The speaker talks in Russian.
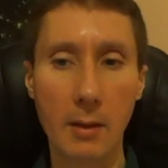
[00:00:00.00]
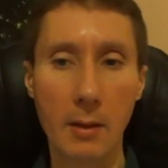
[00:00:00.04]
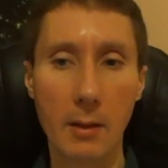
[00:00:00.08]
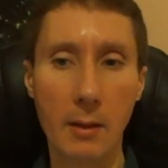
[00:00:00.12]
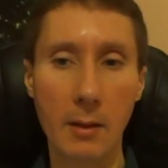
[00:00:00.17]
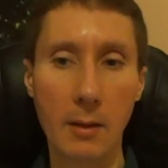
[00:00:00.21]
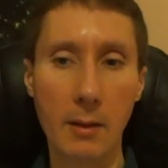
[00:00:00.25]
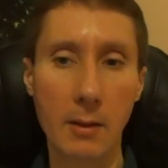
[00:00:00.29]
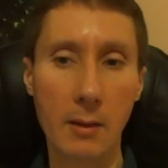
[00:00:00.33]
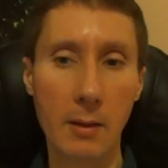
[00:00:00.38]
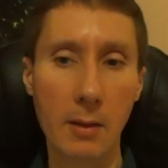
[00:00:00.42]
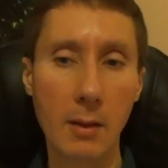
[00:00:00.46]

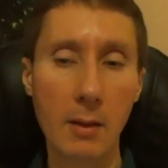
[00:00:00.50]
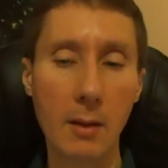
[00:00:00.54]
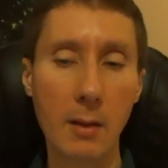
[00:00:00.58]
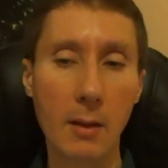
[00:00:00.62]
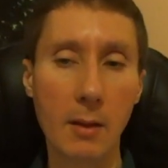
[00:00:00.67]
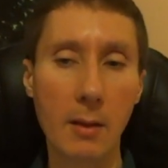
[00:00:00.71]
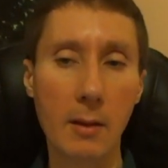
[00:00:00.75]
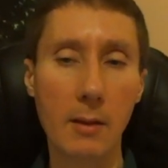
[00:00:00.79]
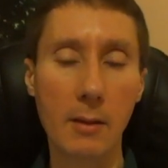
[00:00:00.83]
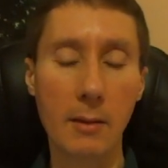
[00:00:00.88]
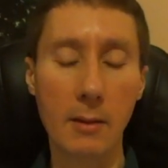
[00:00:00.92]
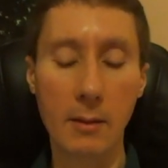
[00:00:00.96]
А,
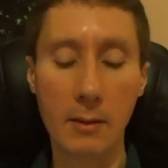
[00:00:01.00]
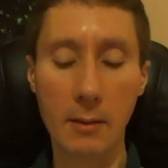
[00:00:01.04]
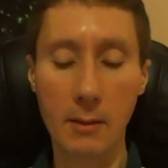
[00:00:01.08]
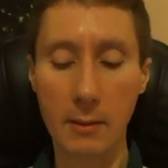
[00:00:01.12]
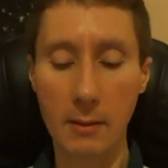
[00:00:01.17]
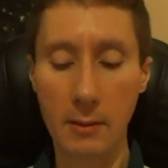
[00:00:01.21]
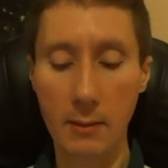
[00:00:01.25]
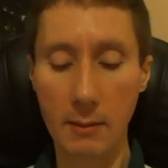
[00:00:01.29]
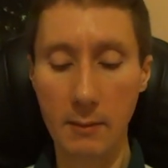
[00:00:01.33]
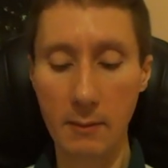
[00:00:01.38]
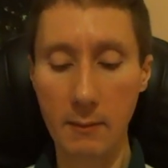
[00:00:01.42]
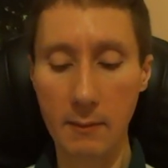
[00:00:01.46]

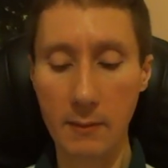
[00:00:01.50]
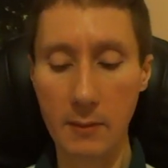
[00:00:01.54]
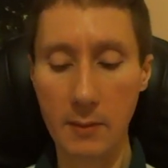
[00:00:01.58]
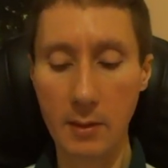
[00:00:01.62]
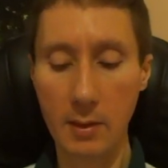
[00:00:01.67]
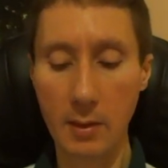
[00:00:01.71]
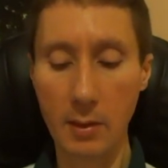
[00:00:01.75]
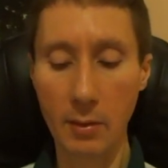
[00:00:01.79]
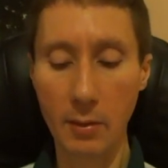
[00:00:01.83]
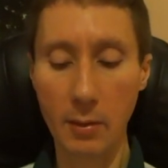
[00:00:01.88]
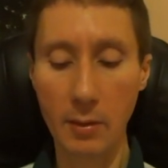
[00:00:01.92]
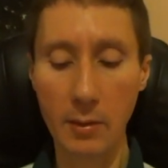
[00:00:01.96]

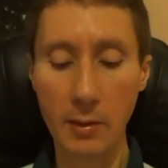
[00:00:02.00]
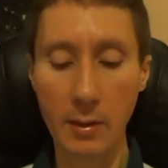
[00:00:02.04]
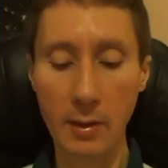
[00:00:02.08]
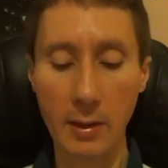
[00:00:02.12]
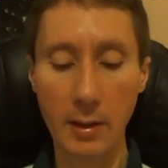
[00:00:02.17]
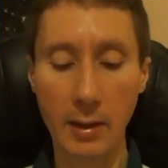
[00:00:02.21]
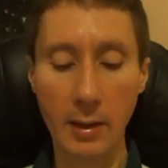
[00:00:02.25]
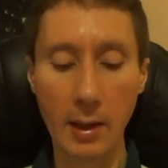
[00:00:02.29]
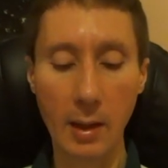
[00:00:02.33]
встроенные